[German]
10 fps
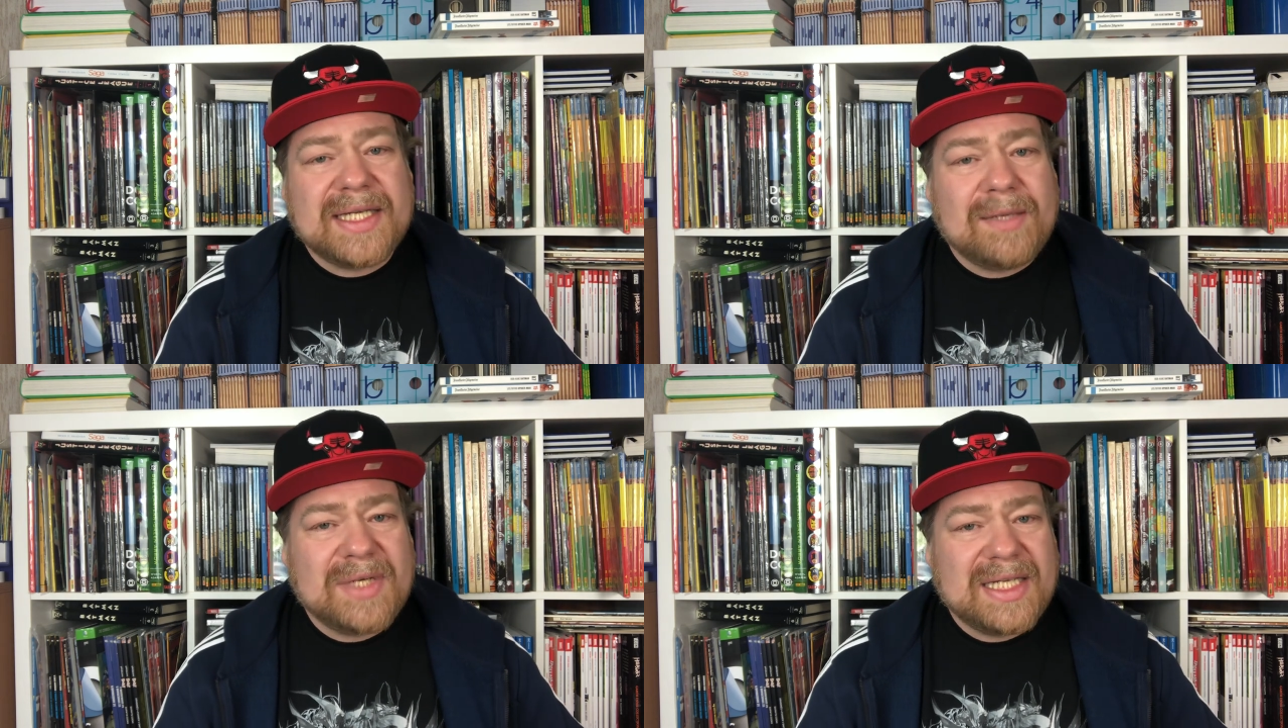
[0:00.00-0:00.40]

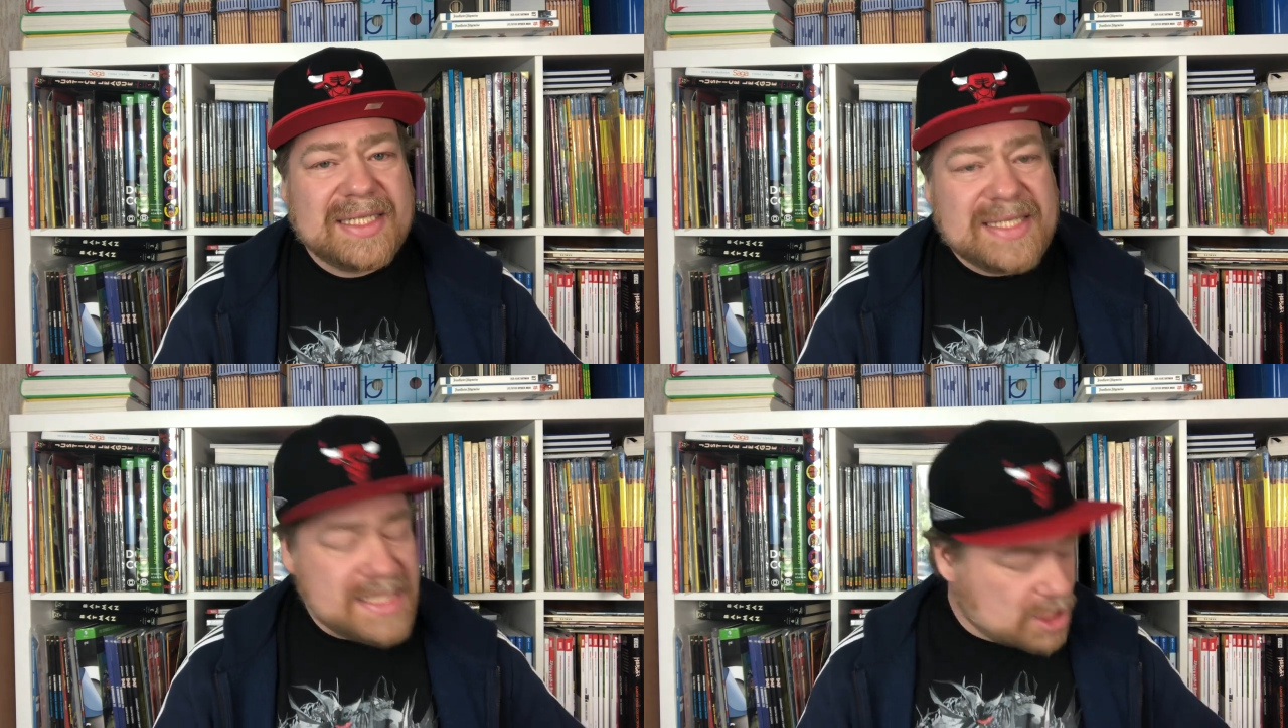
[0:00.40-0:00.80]
kann man
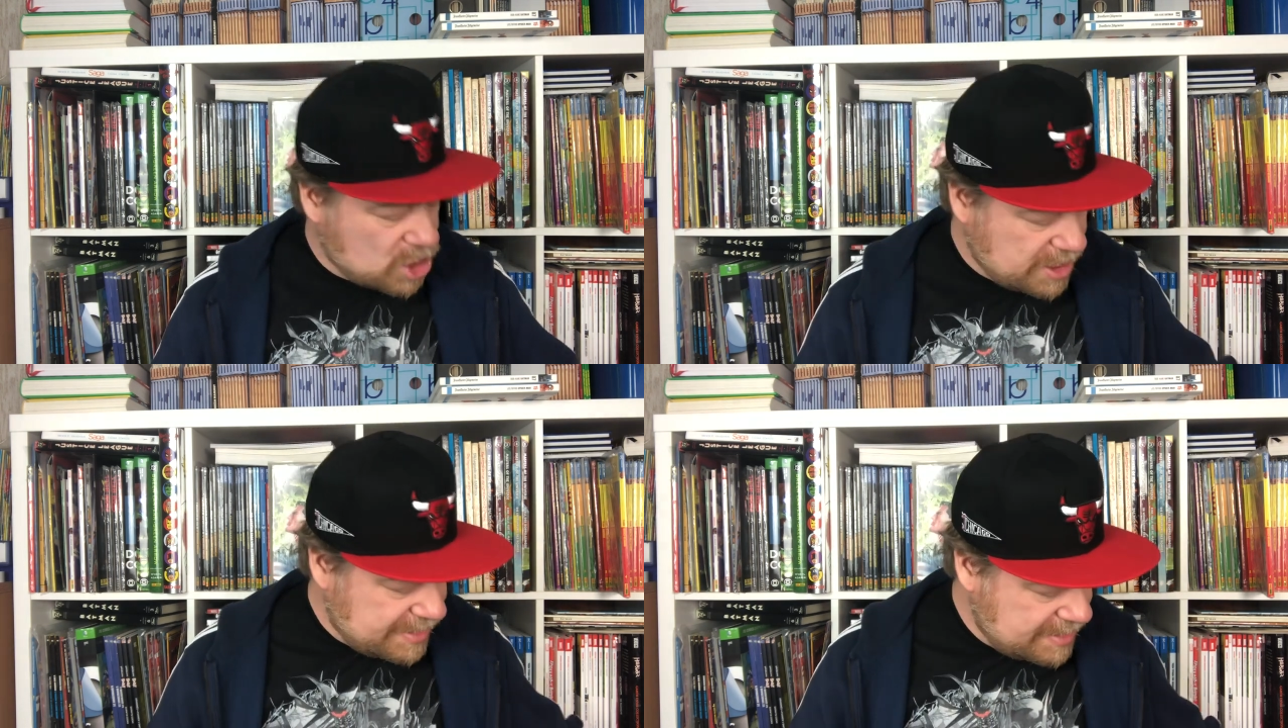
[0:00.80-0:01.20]
an dieser
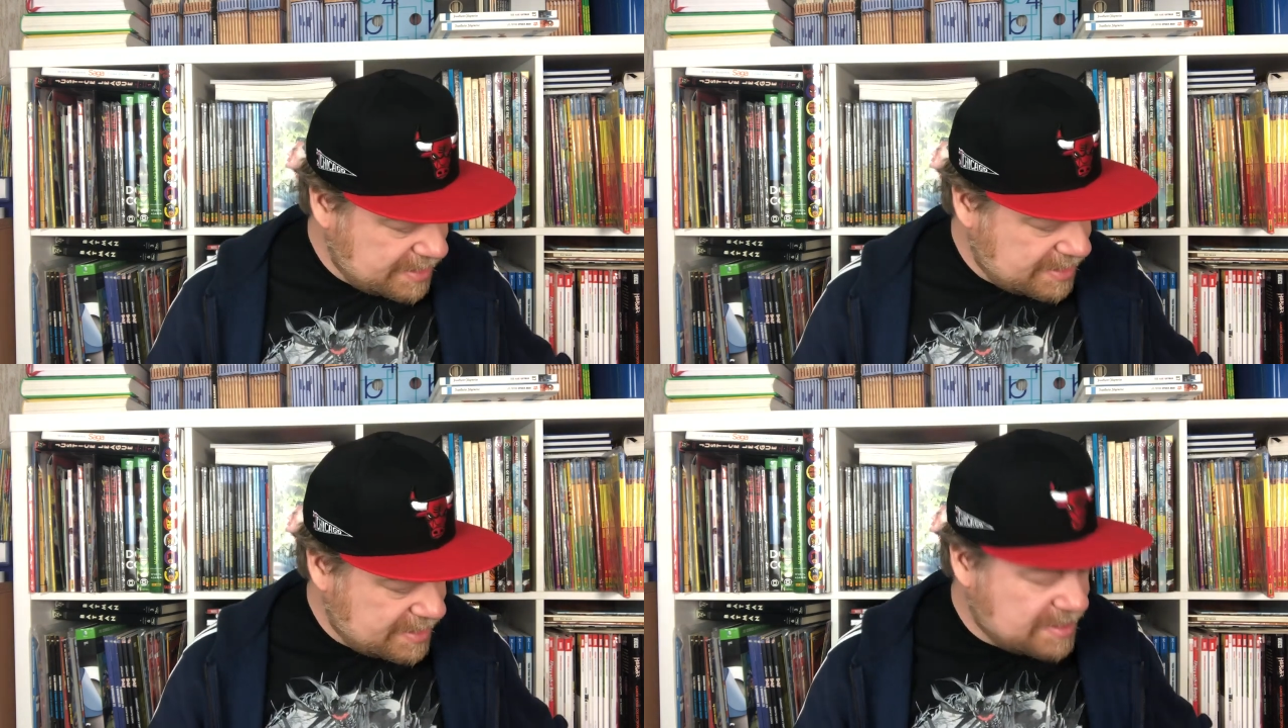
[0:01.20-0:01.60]

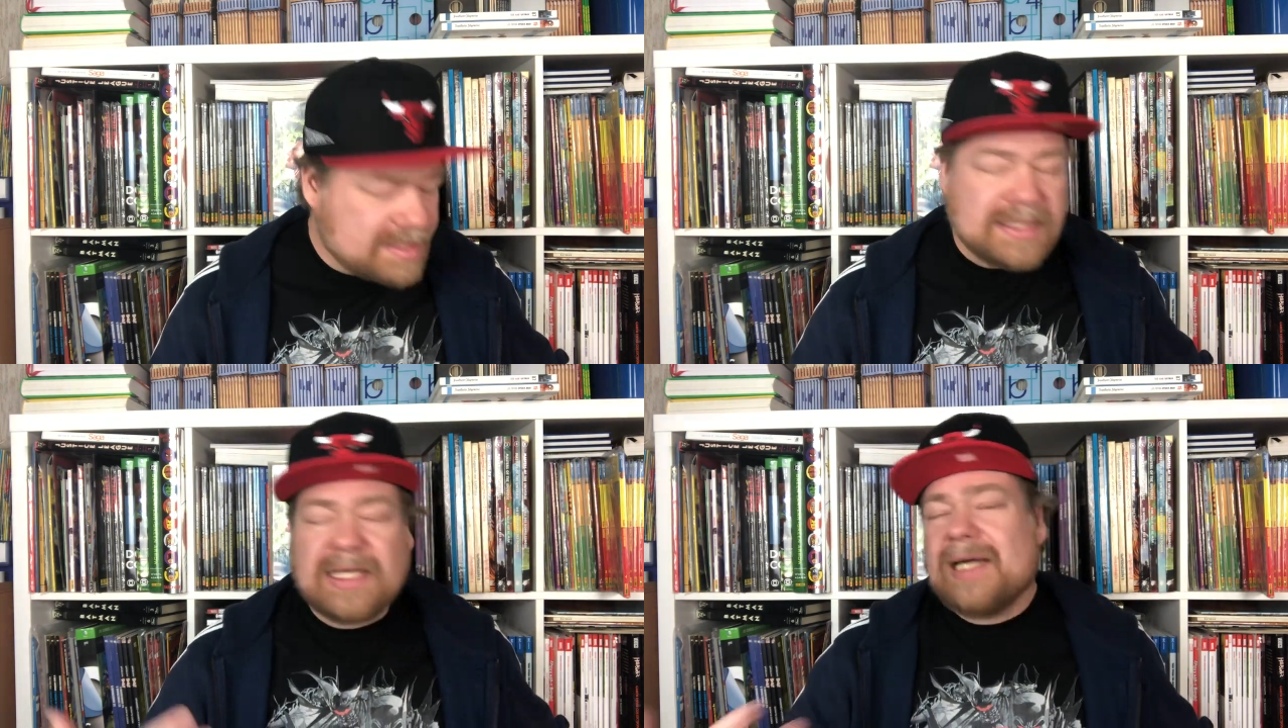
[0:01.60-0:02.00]
Stelle
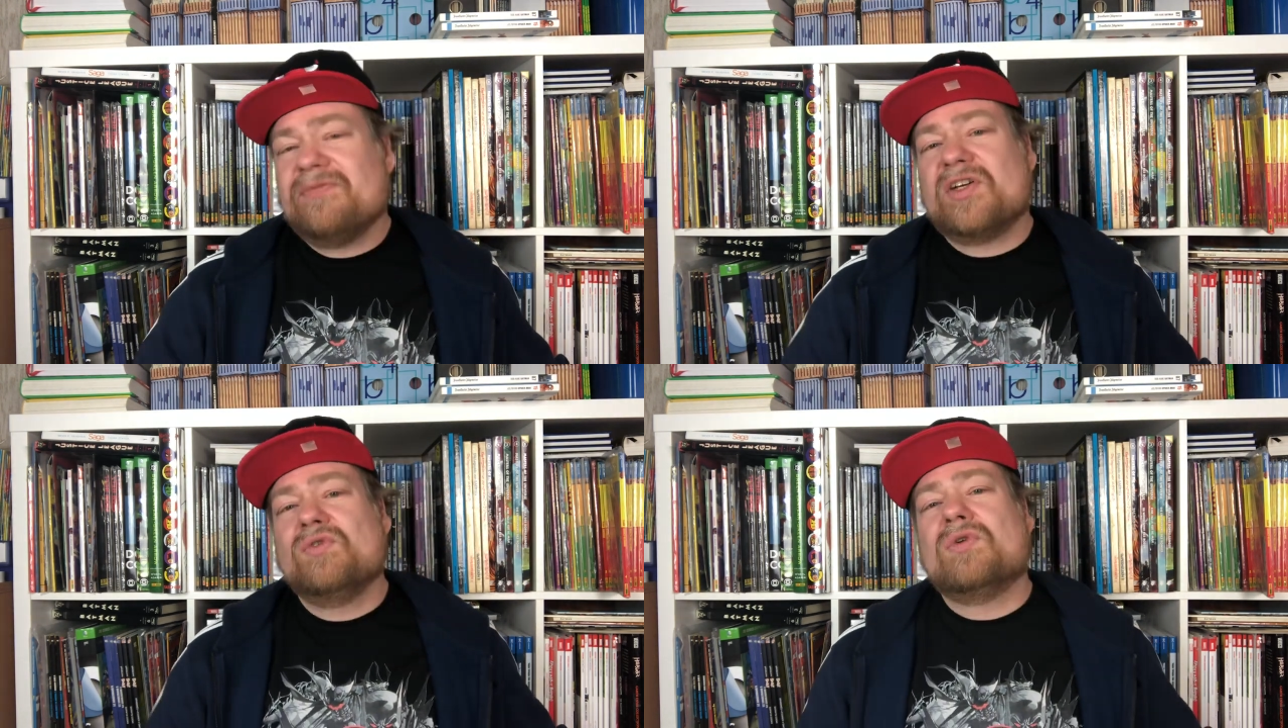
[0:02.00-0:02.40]
äh,
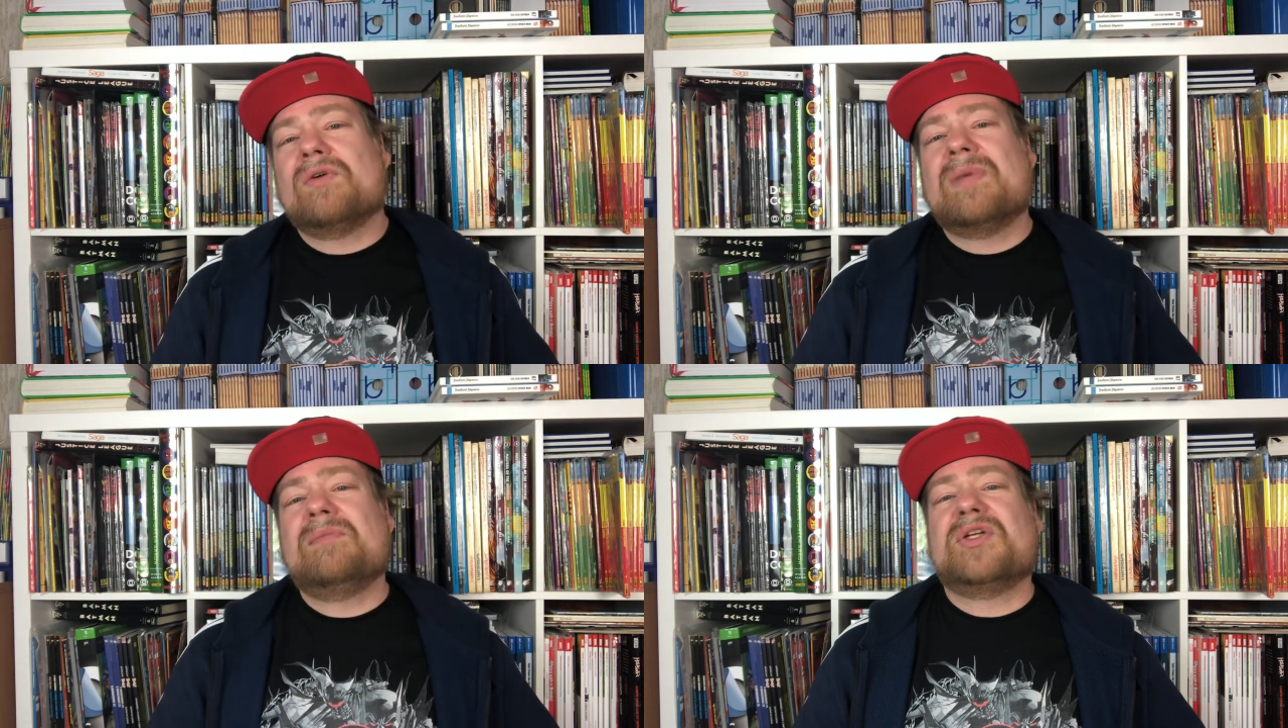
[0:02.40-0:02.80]
einfach nur
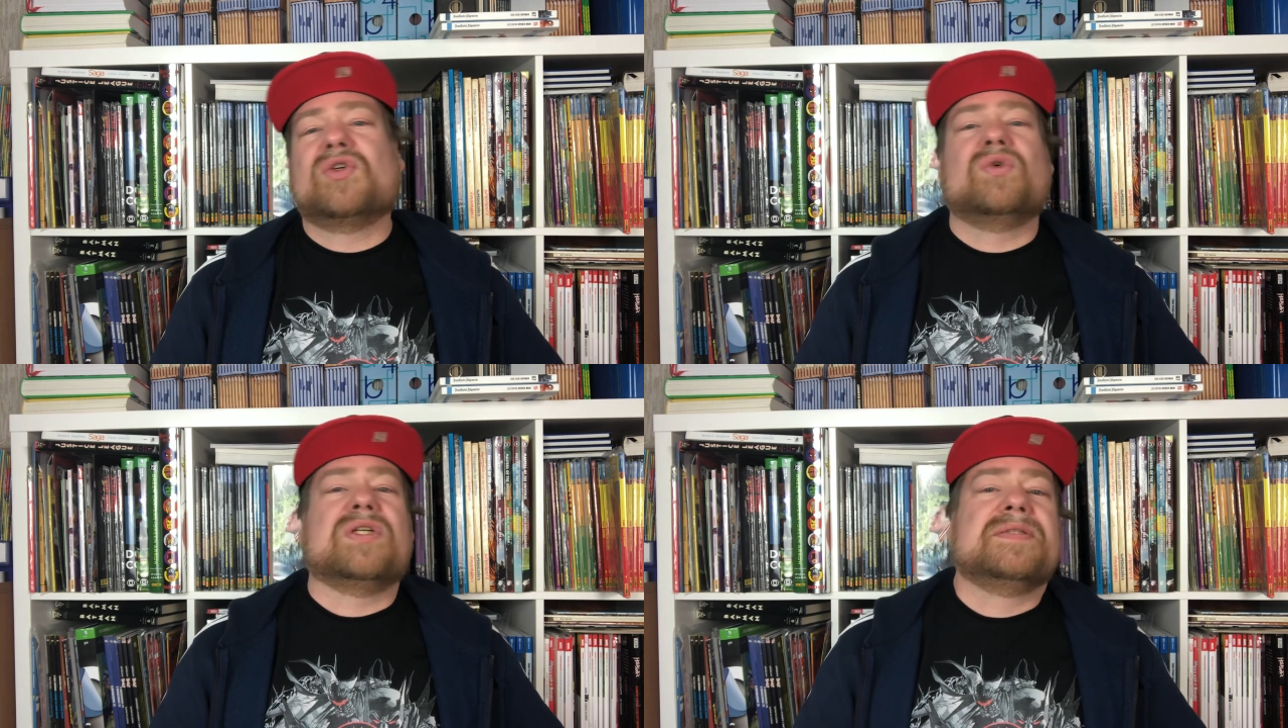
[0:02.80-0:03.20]
nochmal
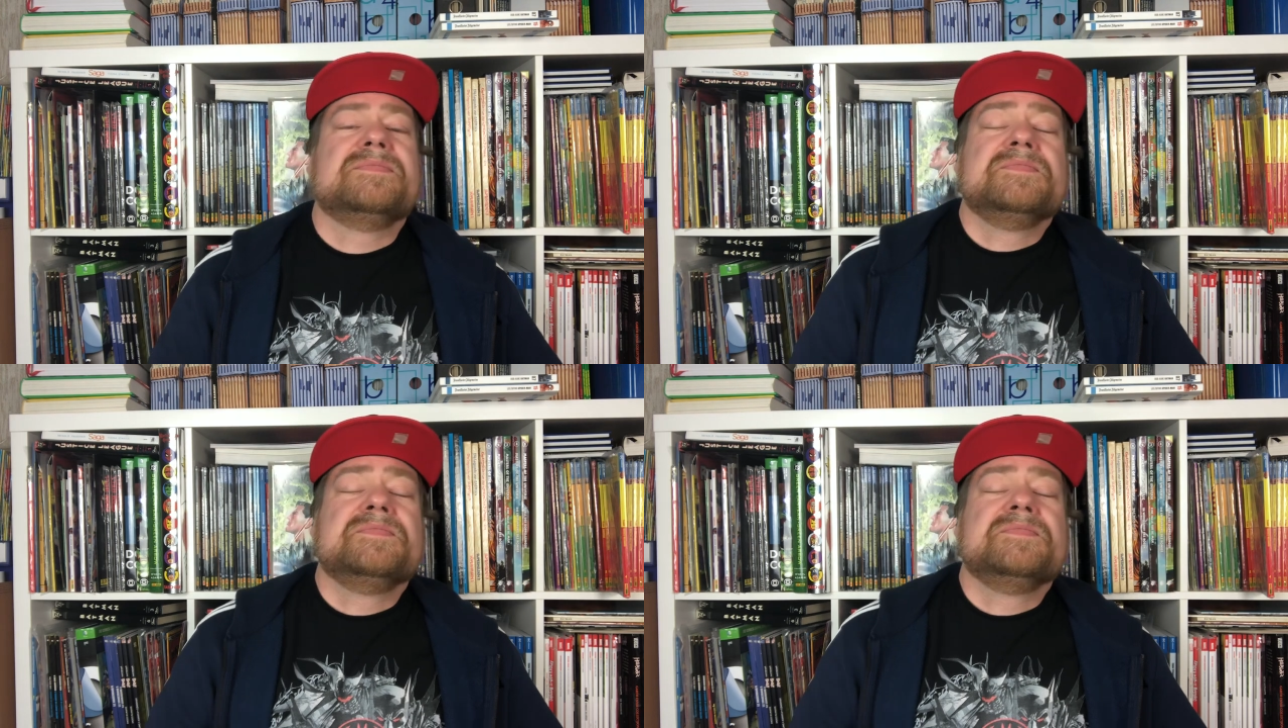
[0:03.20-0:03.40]
betonen.